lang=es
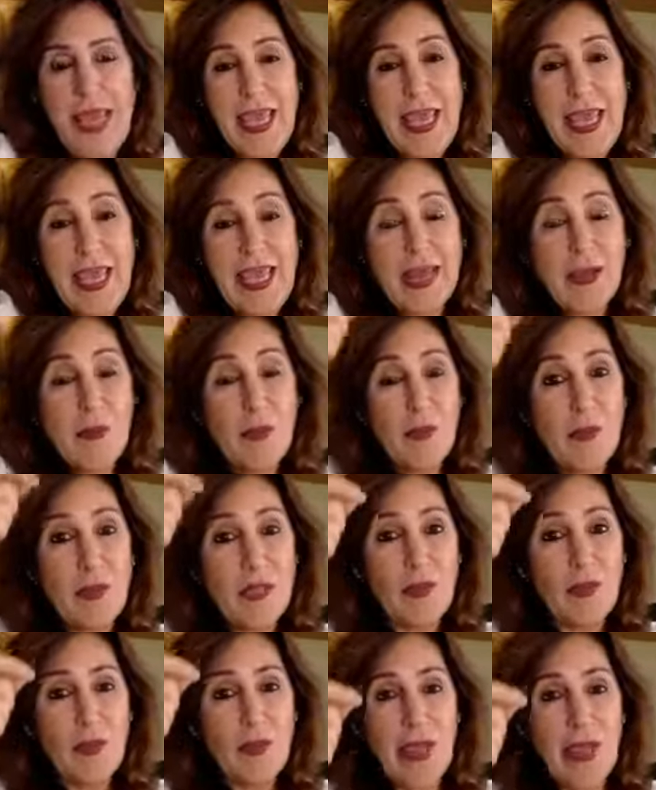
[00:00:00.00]
Y en el
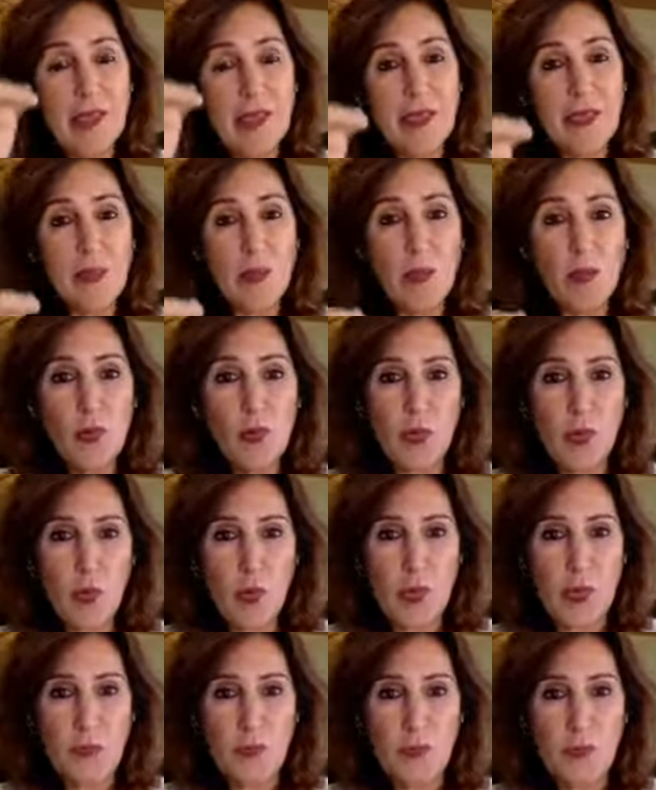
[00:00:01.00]
momento que entra en un
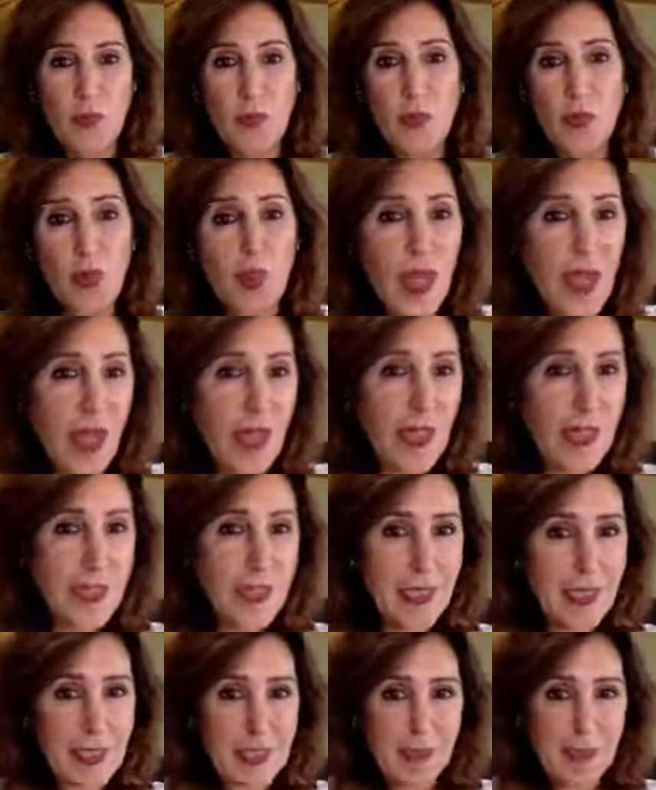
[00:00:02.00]
cuerpo, no deja de
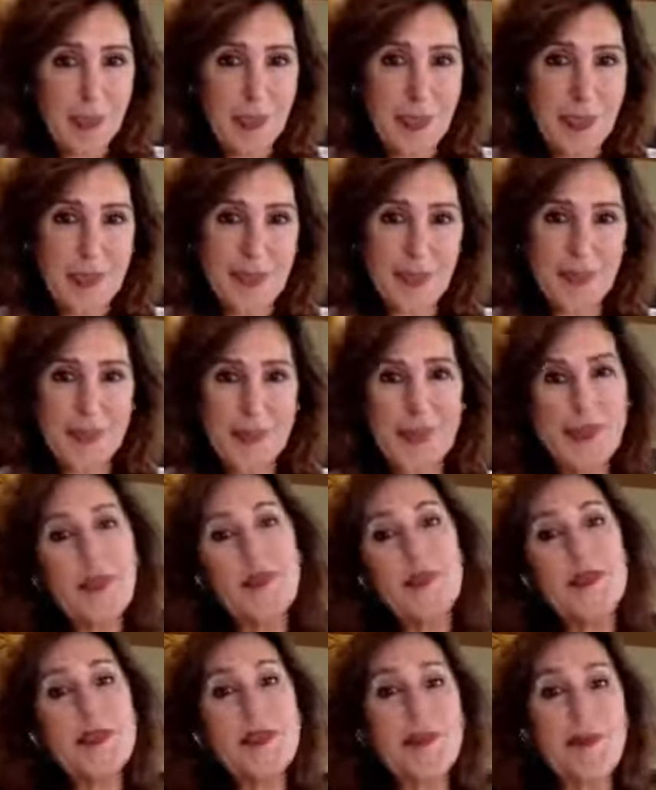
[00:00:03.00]
ser espíritu,
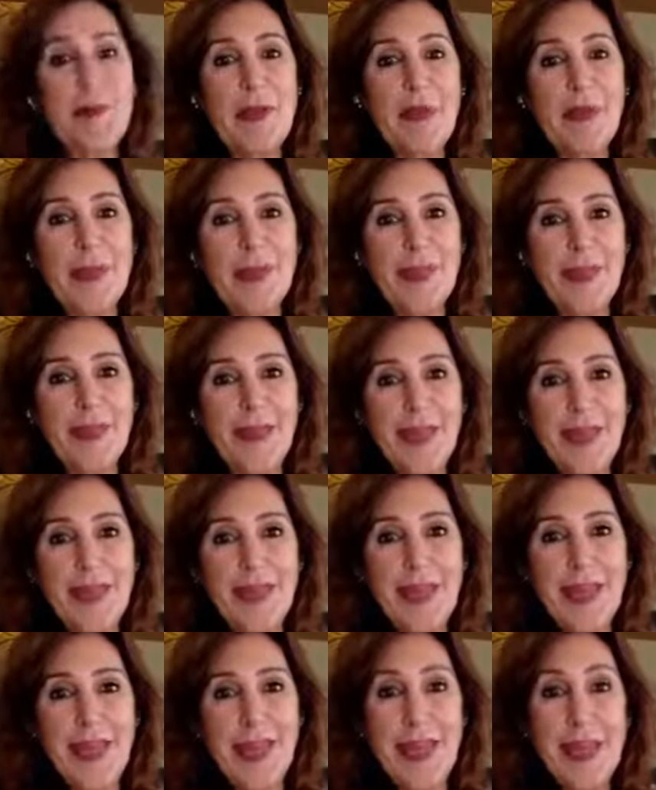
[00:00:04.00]
sino
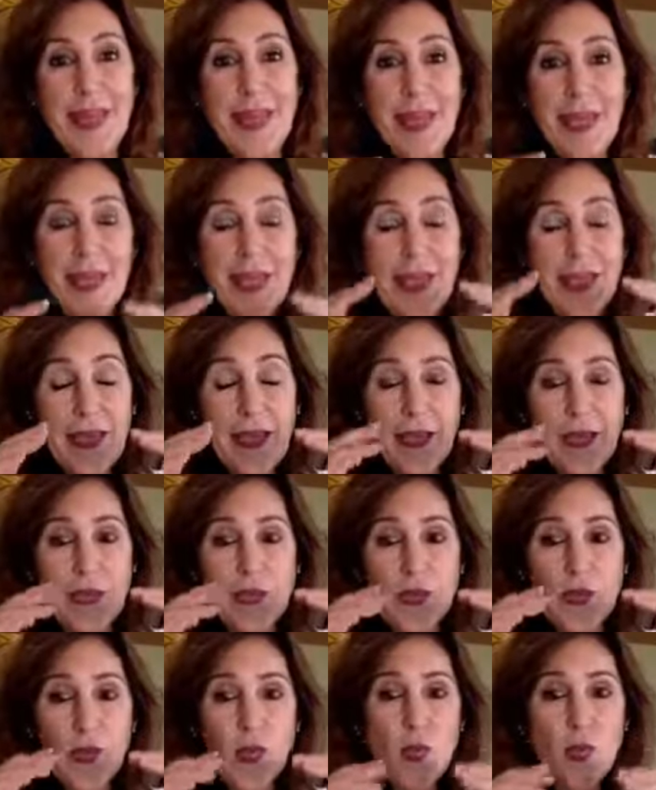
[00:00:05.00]
simplemente
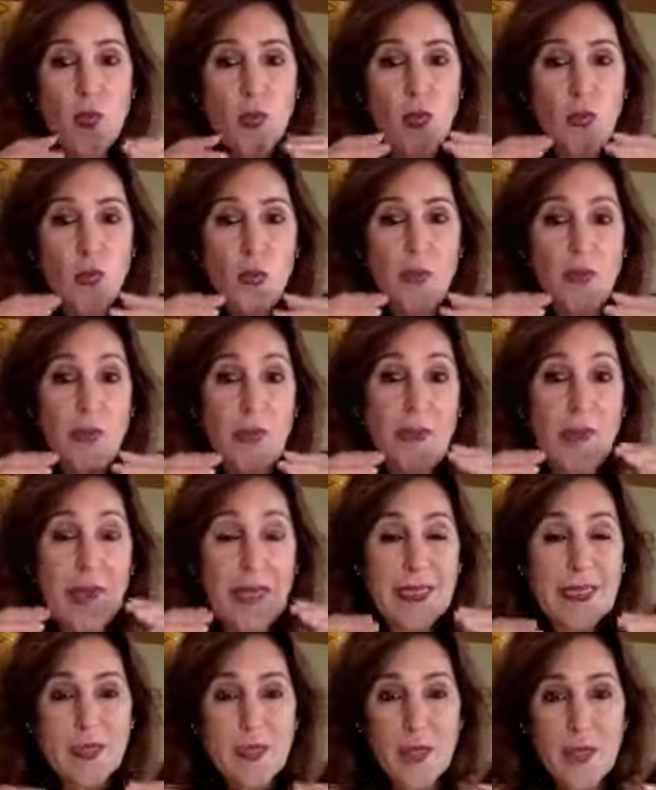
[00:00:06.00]
su
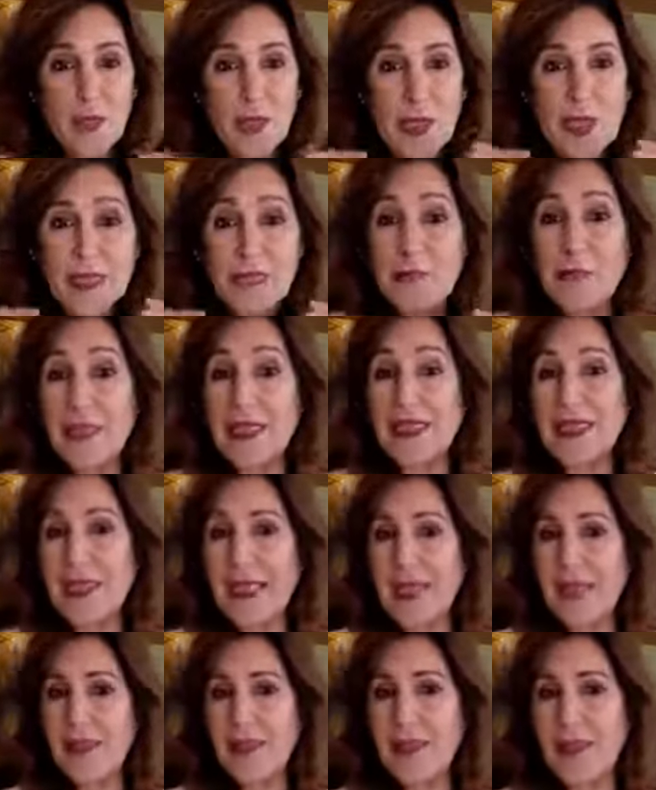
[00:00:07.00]
vibración es más
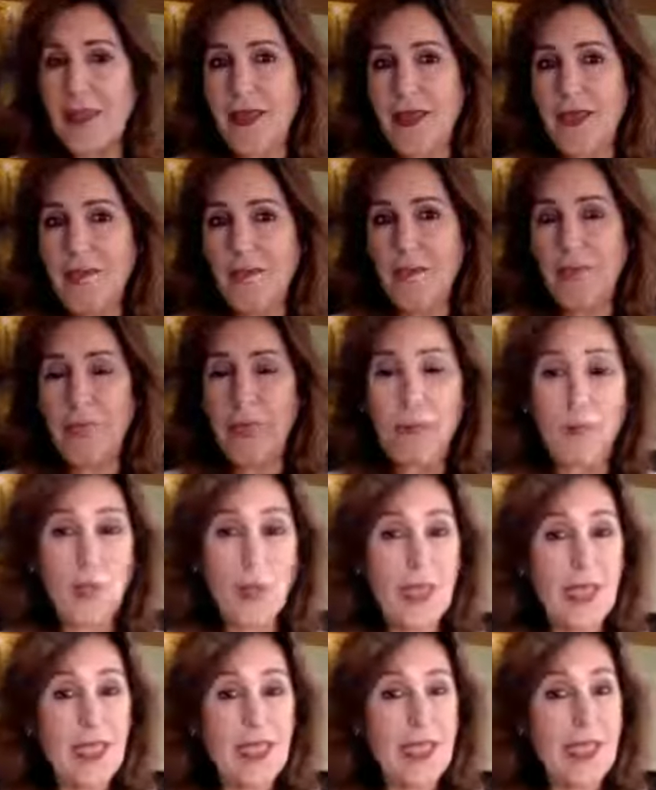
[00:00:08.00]
lenta,
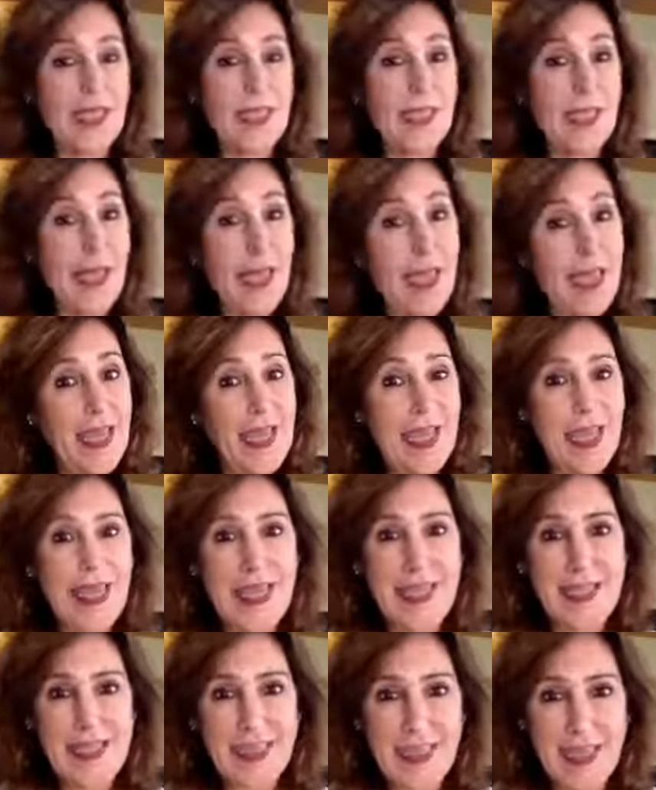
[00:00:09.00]
porque ya está en
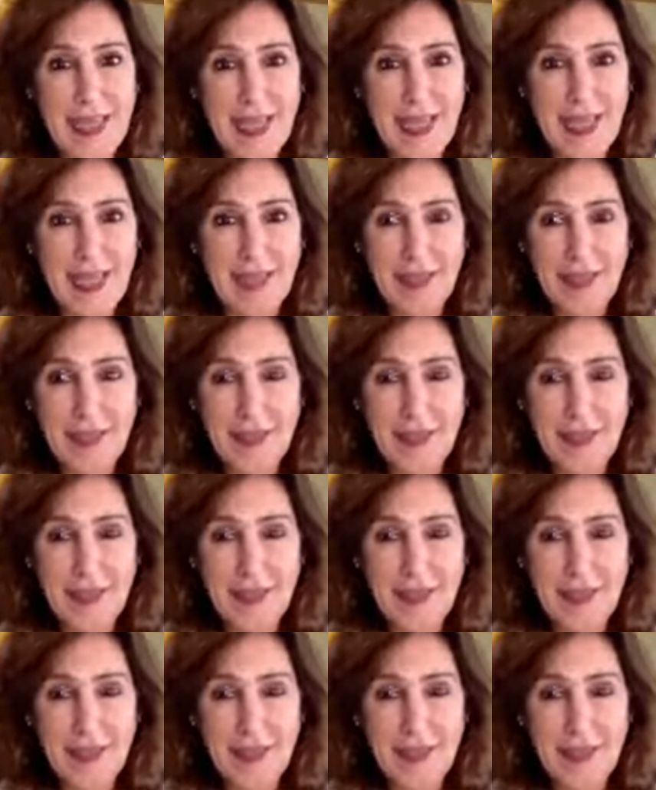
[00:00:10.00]
esta